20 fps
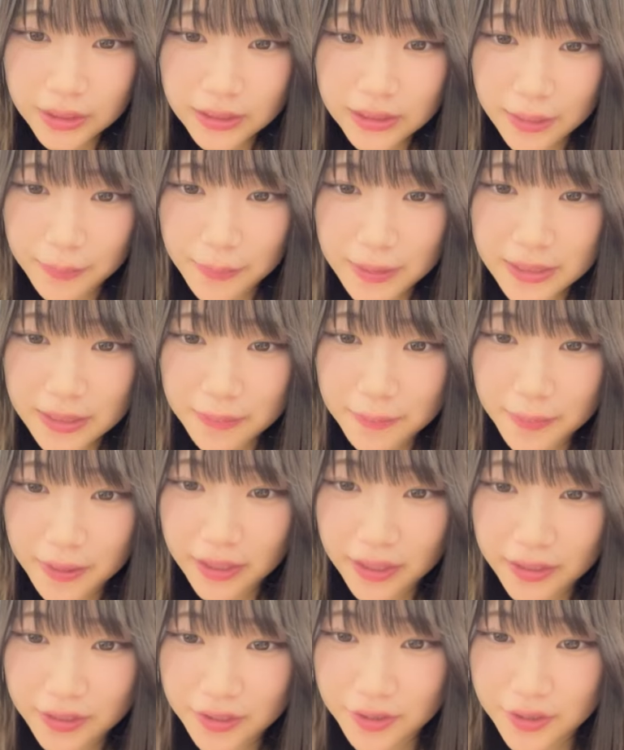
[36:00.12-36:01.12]
にさまざま
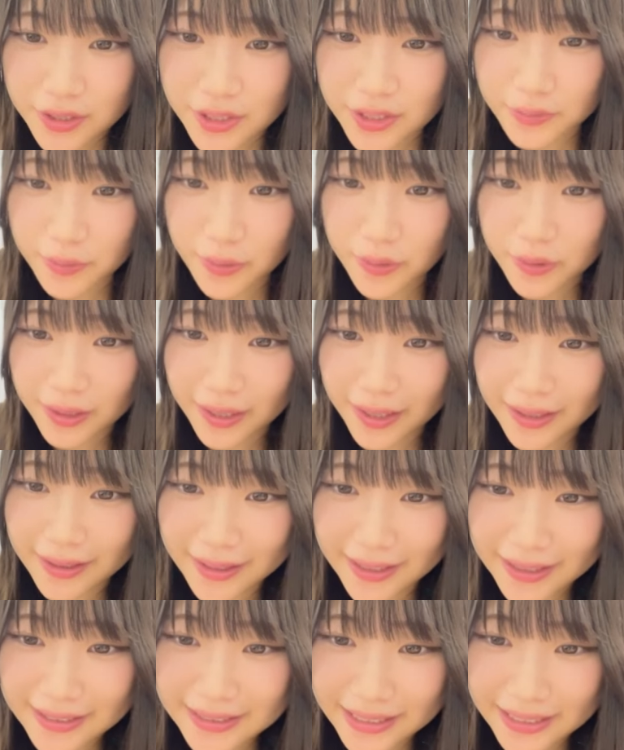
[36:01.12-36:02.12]
なニュースを現
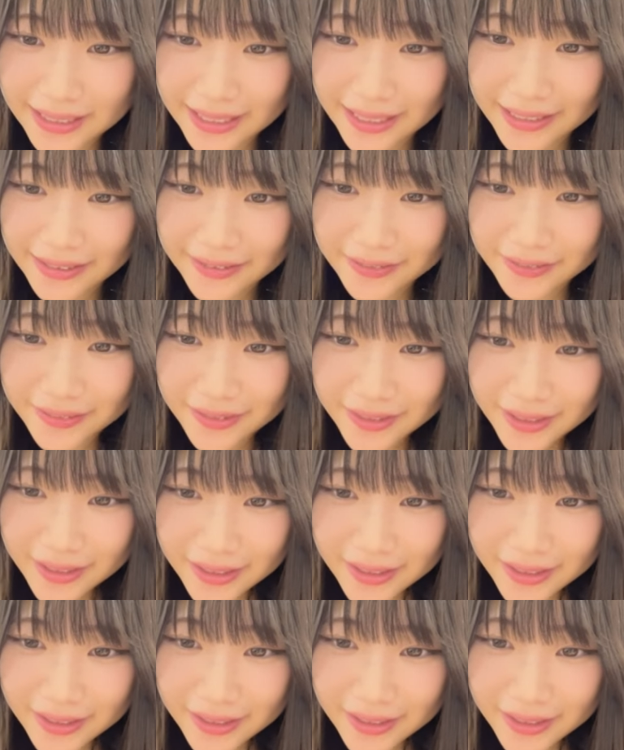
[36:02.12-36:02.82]
代社会の